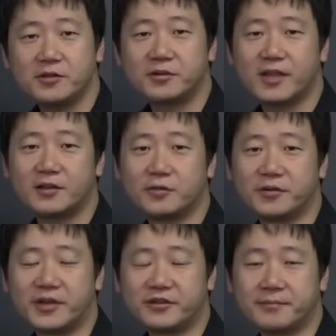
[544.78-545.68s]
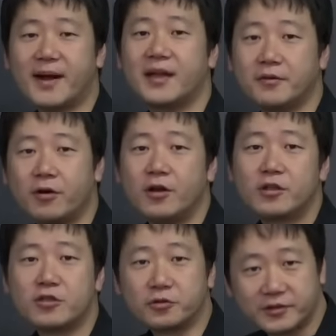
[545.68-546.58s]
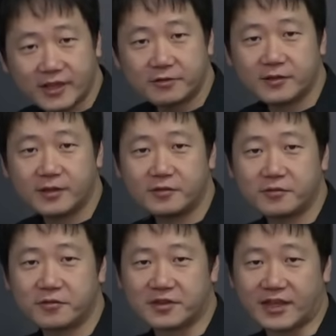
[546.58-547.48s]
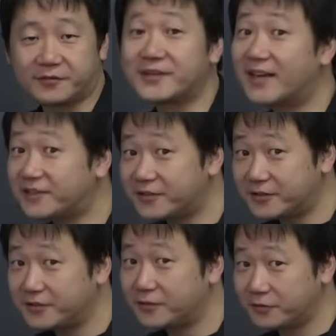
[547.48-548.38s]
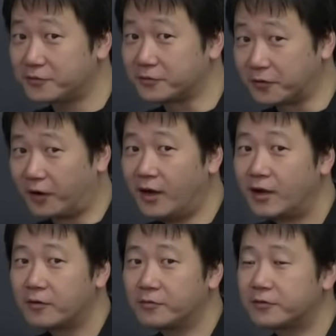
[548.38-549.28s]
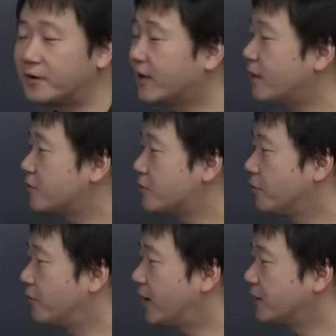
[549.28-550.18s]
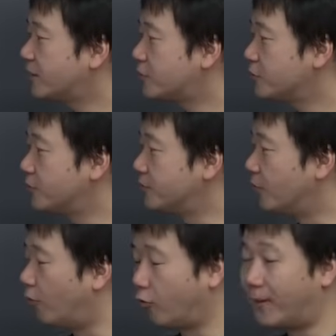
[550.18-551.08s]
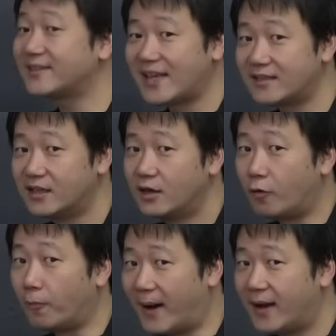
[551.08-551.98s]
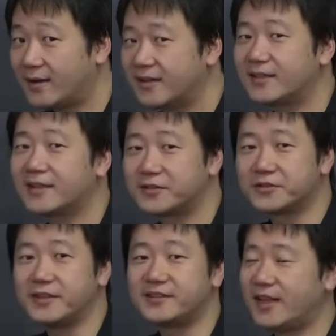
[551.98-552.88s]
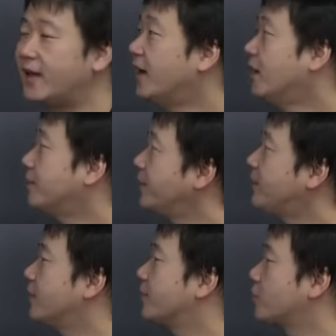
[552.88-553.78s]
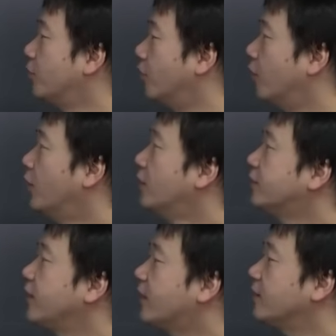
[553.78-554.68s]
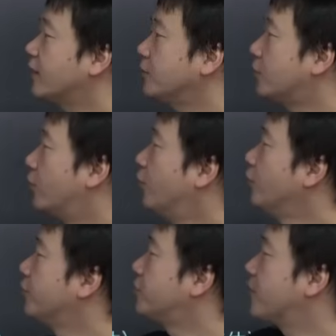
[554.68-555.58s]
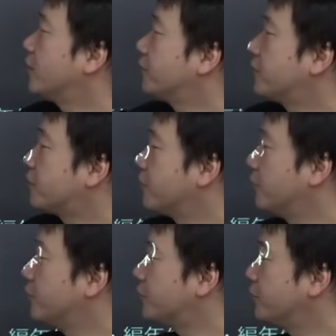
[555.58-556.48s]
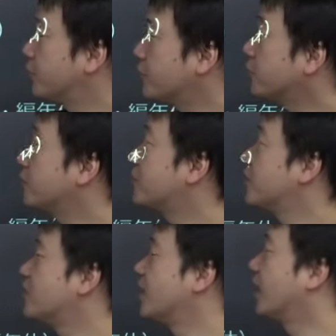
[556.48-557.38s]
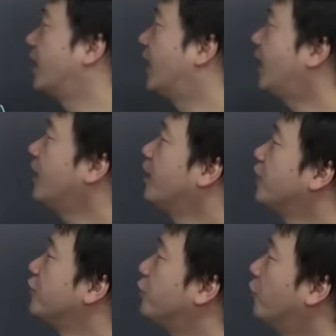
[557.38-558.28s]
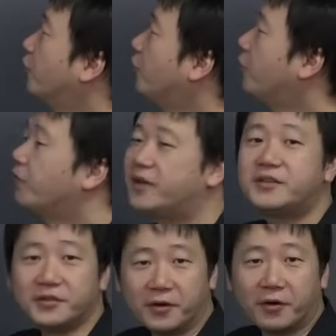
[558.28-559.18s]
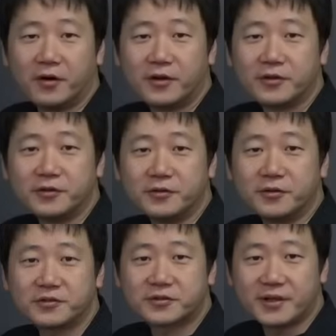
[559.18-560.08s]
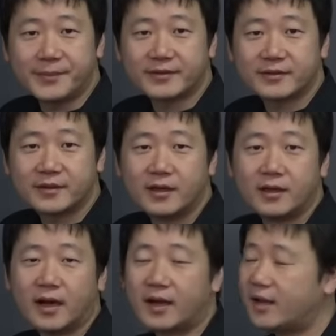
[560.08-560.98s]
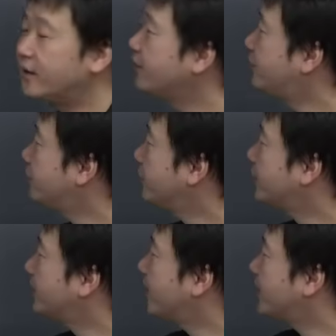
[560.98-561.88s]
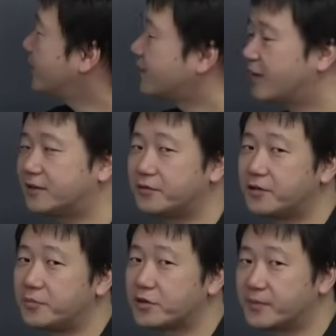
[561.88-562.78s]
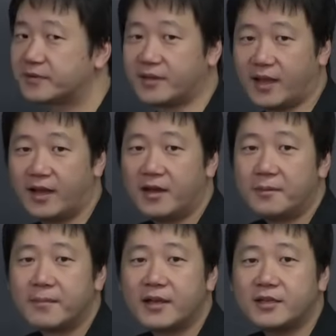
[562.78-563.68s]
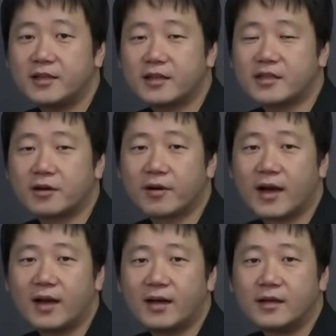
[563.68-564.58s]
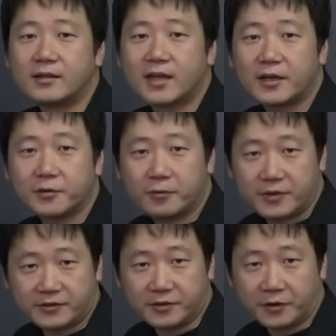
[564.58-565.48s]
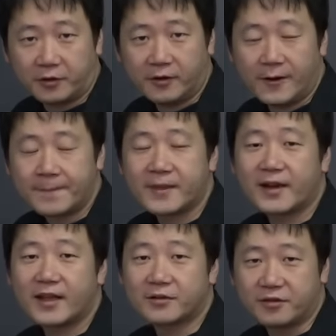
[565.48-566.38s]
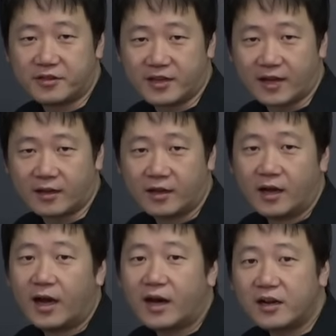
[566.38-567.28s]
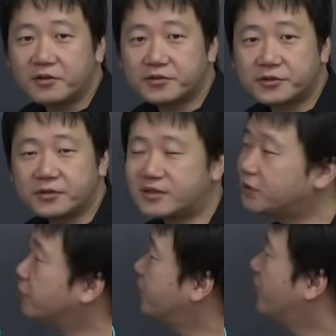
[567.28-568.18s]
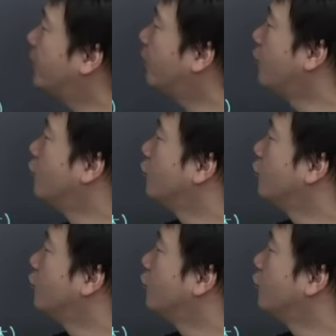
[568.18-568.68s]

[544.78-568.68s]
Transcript: ンの天皇に行く前の女性の天皇の時代、2人続くということ、今度は元正は聖武のおばさん、おばにあたる人ですね。見ていきましょう。政権担当藤原不比等というのをちょっと意識しながら、養老律令というのを作ります。あれ、律令って前にあったなっていう気もしますね。前に出てきたのが大宝律令701年、あれを作った時にも